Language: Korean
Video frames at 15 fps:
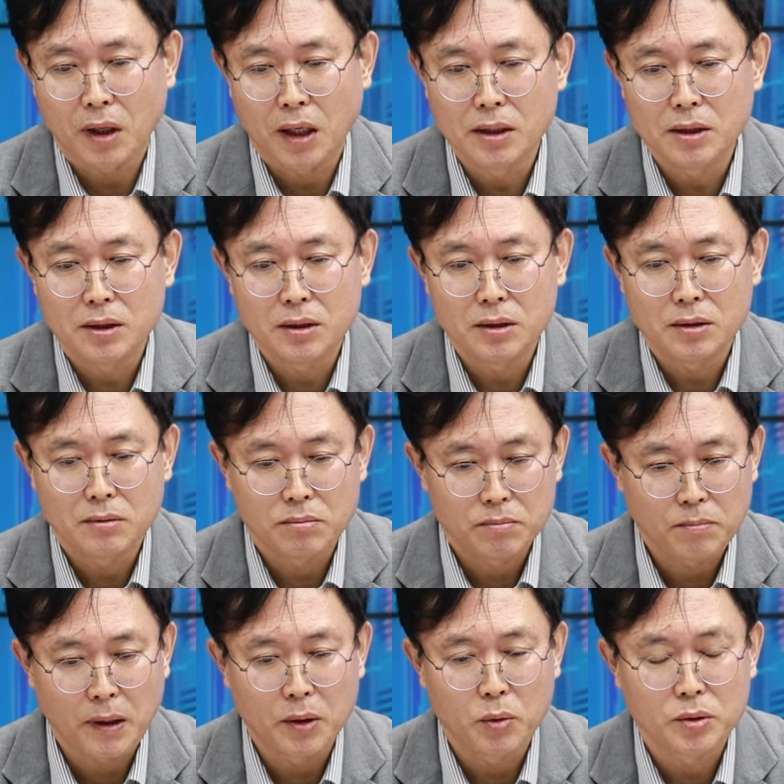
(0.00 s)
IT
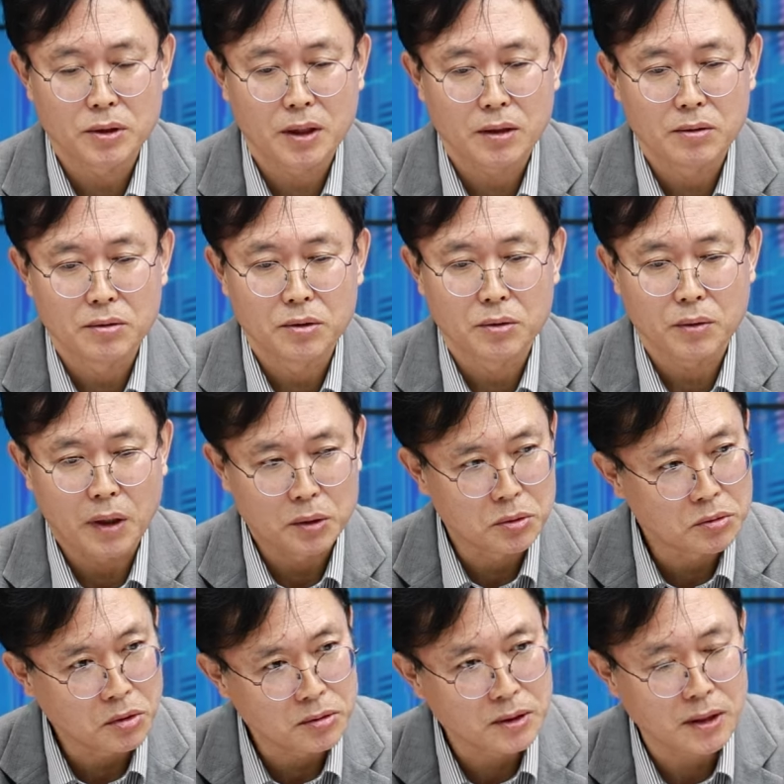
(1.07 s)
반도체 같은 경우 계속
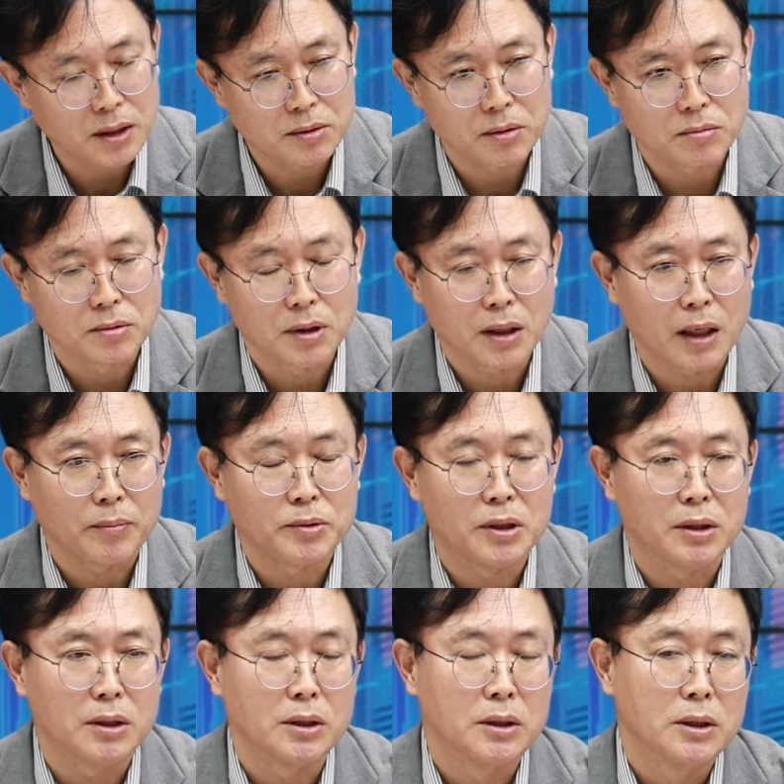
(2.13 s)
적자 났었는데
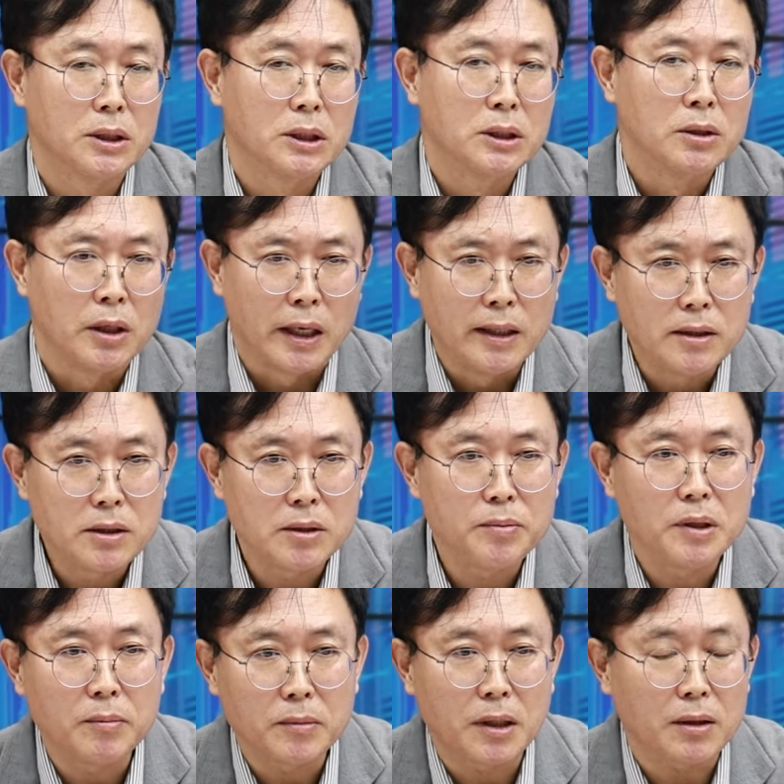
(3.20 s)
갑자기
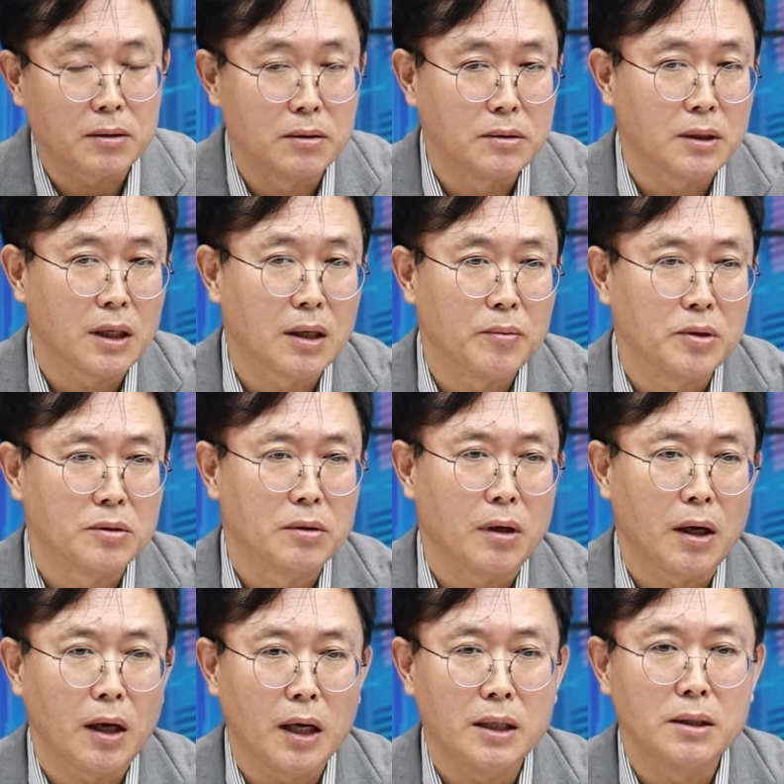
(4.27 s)
HBM 딱 등장하면서
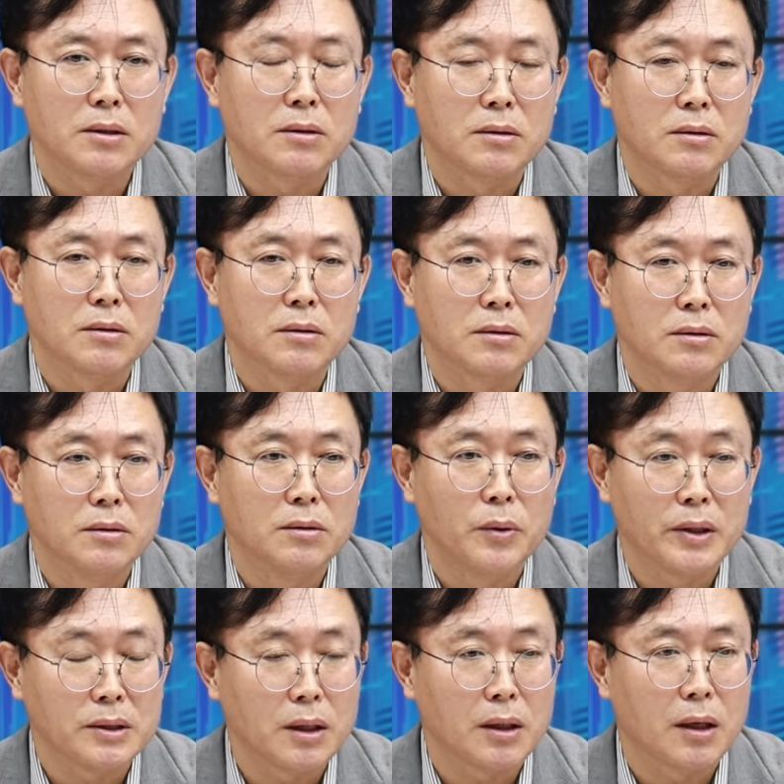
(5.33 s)
하이닉스 그
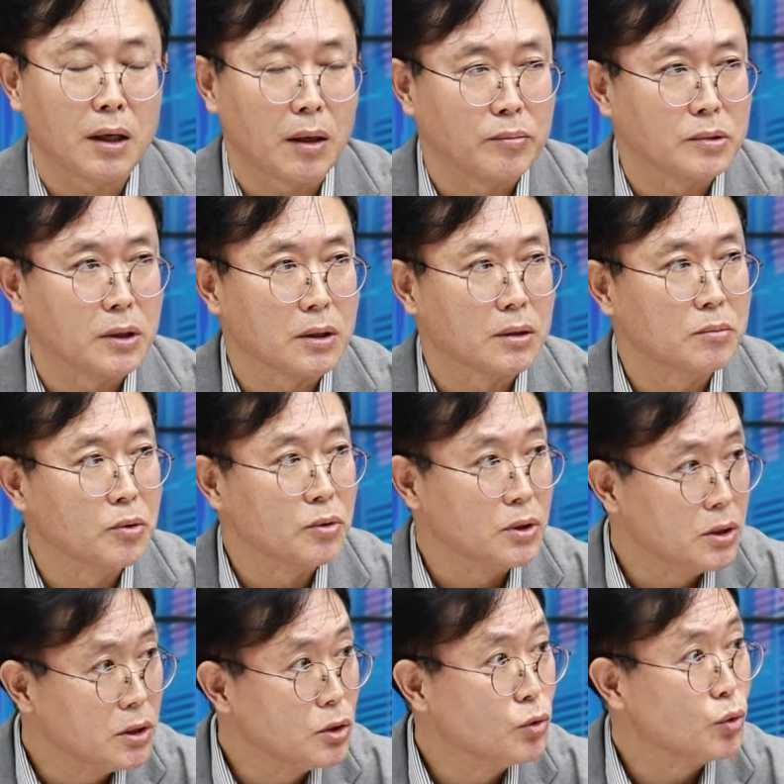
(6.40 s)
회사가 갑자기 뭐
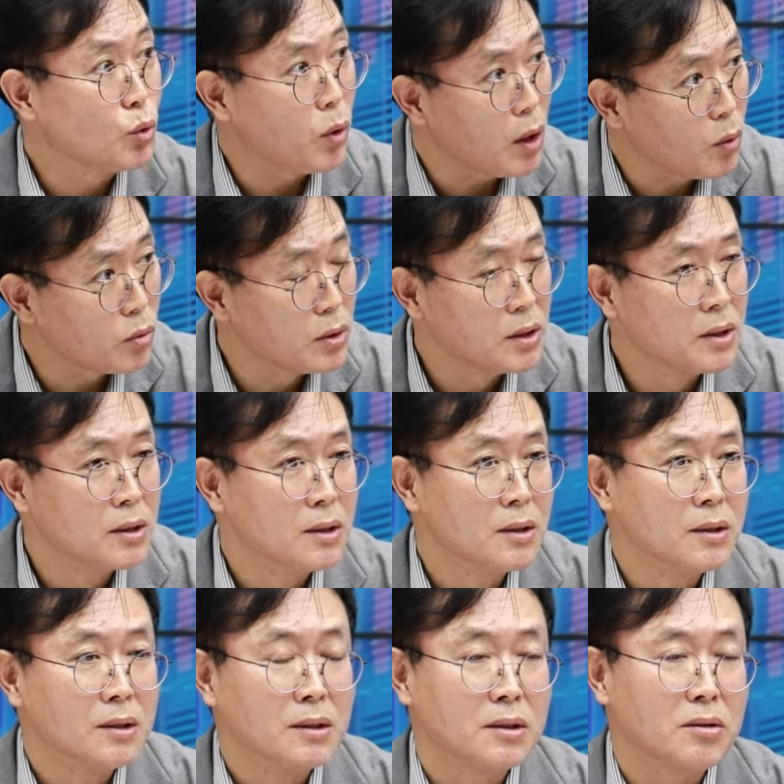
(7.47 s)
이익률이 확
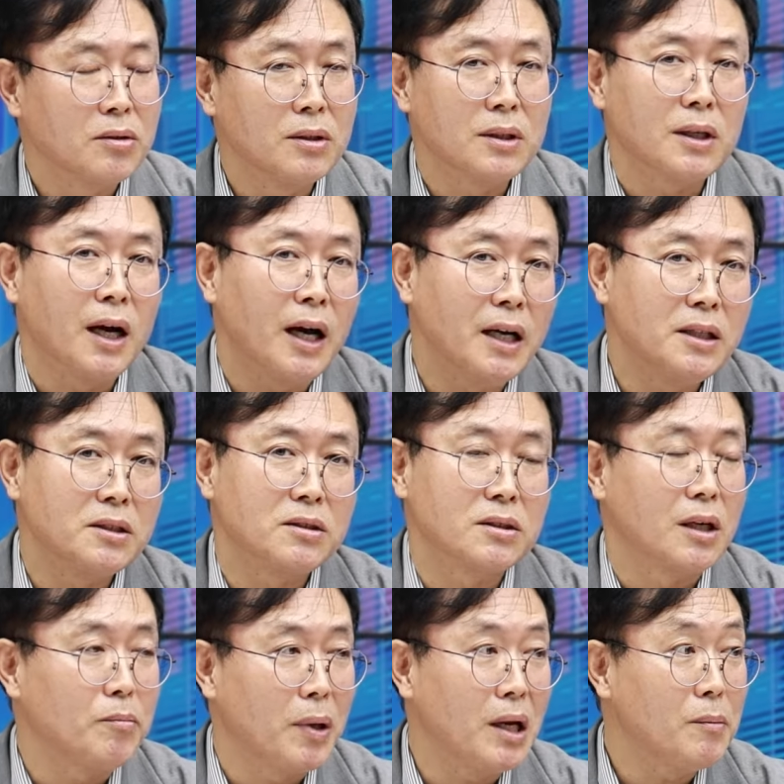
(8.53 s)
그러니까
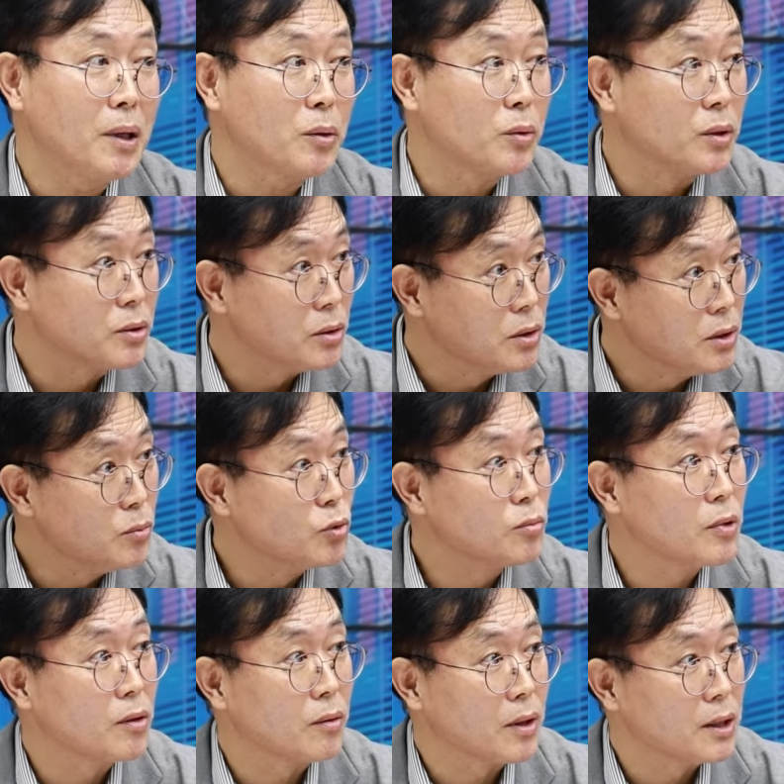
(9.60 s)
하이닉스가 8만 원에서
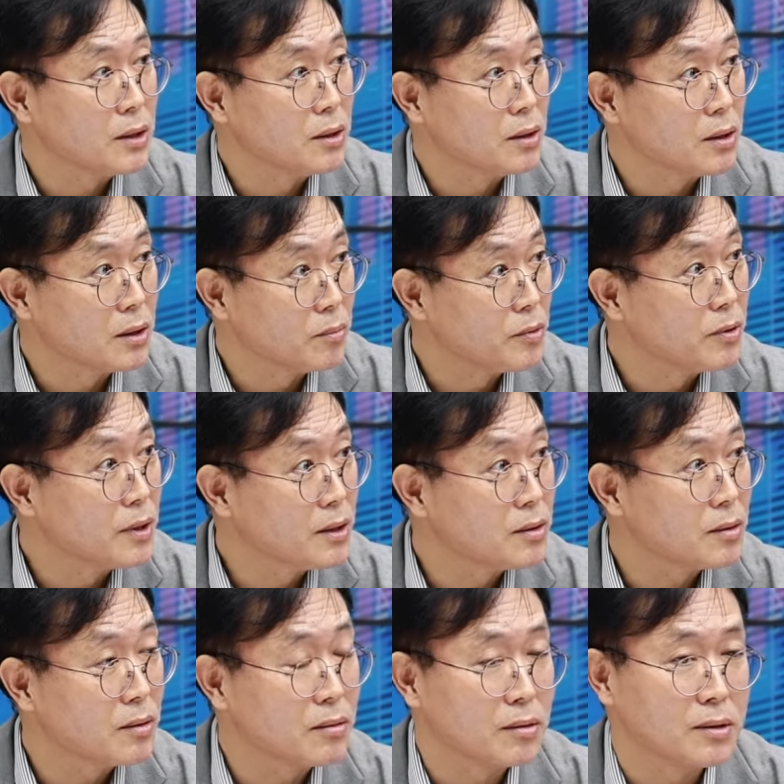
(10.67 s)
26만 원까지 이렇게 급등을
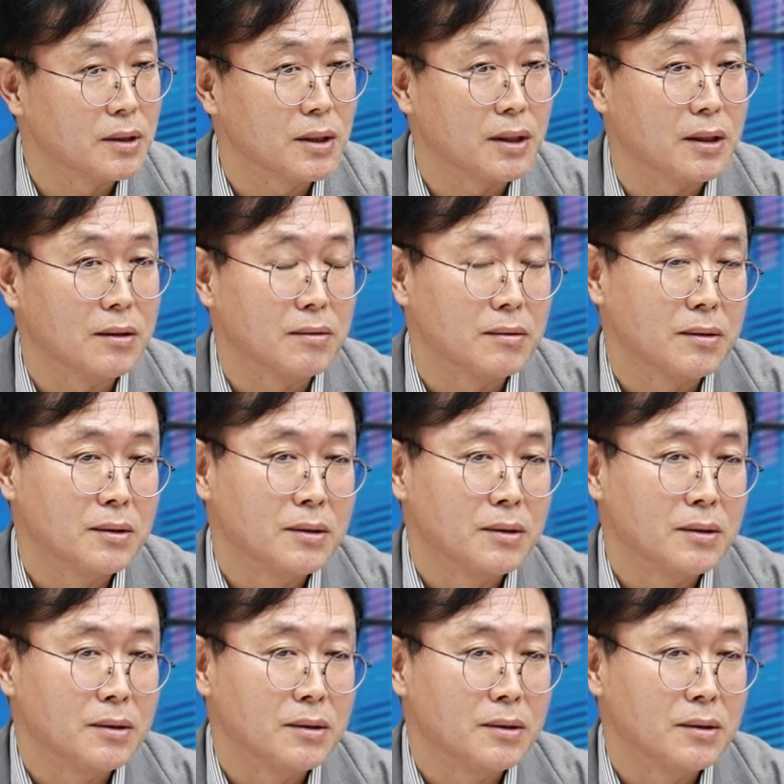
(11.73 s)
했었던 거잖아요.